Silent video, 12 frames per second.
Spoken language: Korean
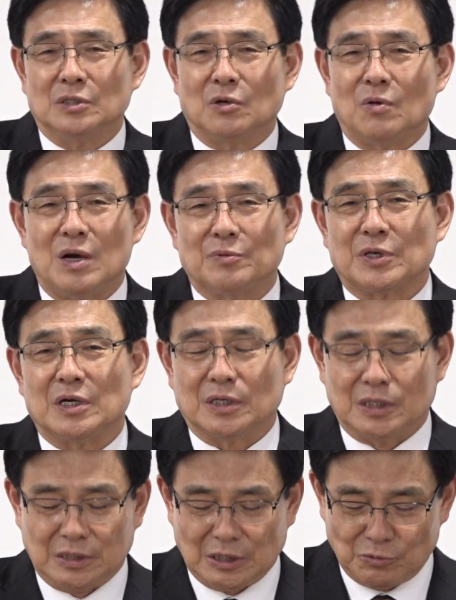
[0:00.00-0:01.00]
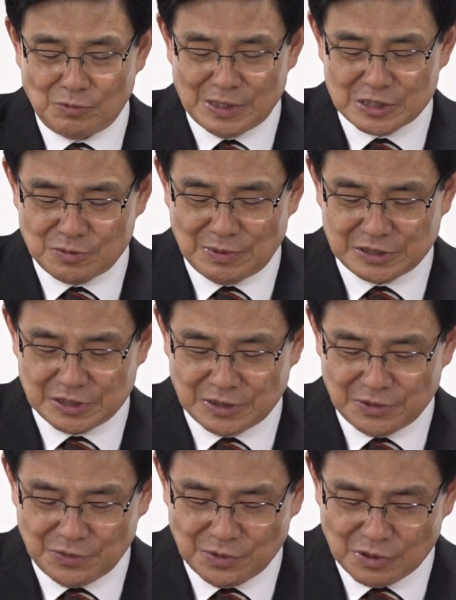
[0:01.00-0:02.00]
너와 함께 하겠다고
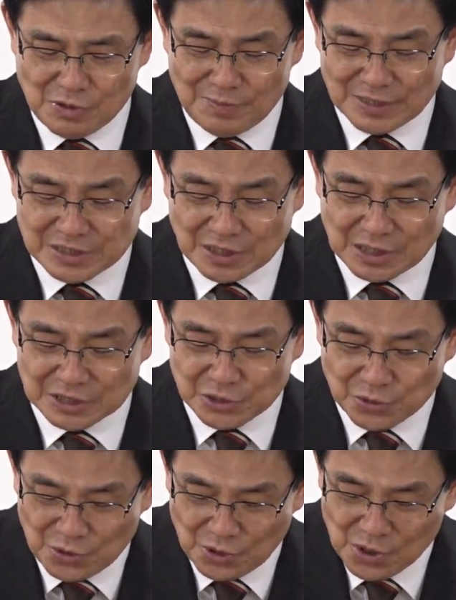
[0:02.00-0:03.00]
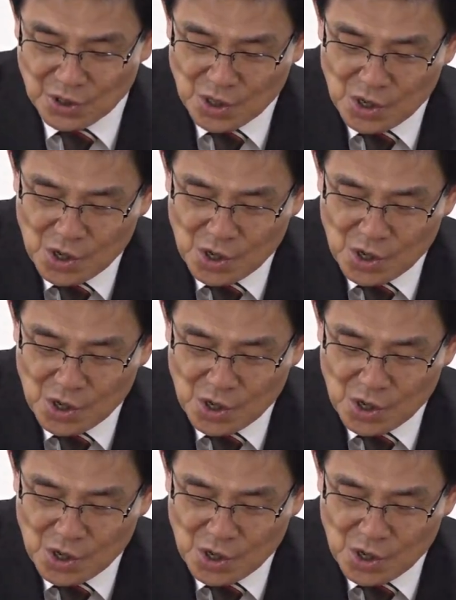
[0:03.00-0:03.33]
말씀하잖아요. 그 마찬가지로